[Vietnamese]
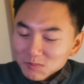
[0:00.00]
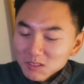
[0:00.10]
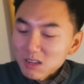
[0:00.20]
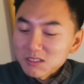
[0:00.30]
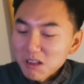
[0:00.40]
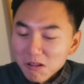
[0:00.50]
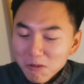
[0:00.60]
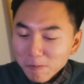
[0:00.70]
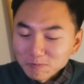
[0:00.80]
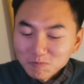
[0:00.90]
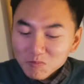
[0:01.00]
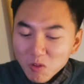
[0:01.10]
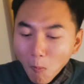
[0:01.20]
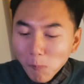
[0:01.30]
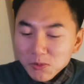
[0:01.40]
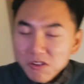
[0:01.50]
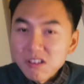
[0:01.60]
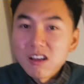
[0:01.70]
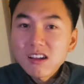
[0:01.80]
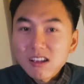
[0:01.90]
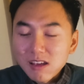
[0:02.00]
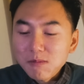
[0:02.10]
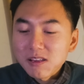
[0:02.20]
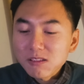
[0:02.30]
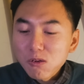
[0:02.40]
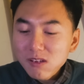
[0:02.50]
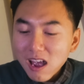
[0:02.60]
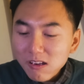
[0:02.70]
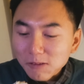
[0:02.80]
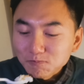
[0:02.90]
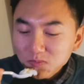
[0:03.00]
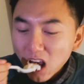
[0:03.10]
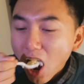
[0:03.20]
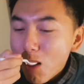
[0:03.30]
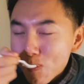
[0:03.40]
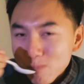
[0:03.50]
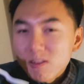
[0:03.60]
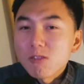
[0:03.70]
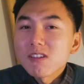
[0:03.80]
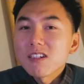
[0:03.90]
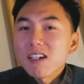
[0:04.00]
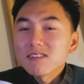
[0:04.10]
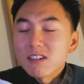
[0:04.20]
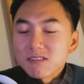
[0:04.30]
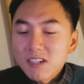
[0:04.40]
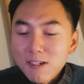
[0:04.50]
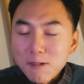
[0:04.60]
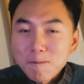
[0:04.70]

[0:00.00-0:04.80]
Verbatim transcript: Thật sự luôn. Chưa gì hết là đã bị tố cáo rồi. Giờ Khoai sẽ ăn thật nhanh.